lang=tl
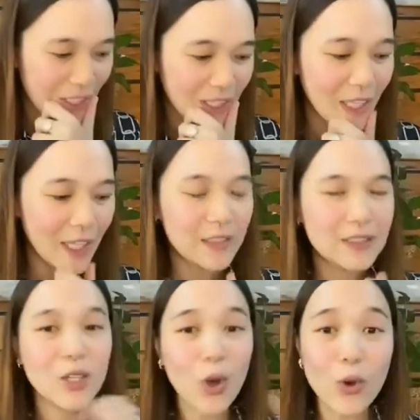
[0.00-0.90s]
And then
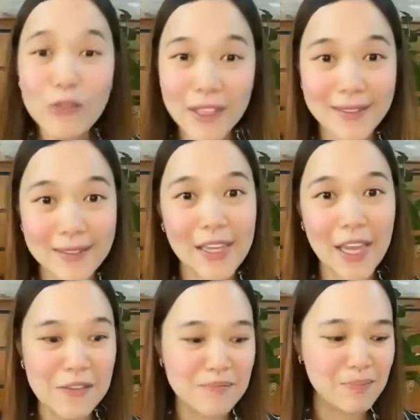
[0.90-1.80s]
COVID
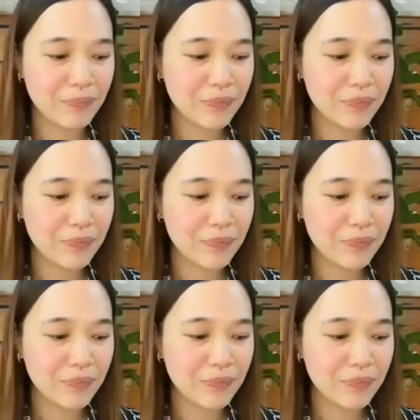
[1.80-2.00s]
came.